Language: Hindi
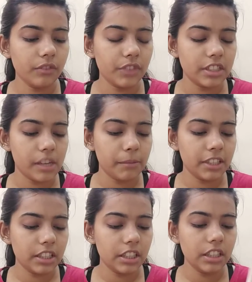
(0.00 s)

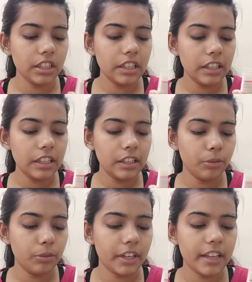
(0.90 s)
विटामिन ई ई
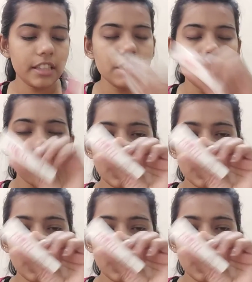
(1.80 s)
लुमिनेंस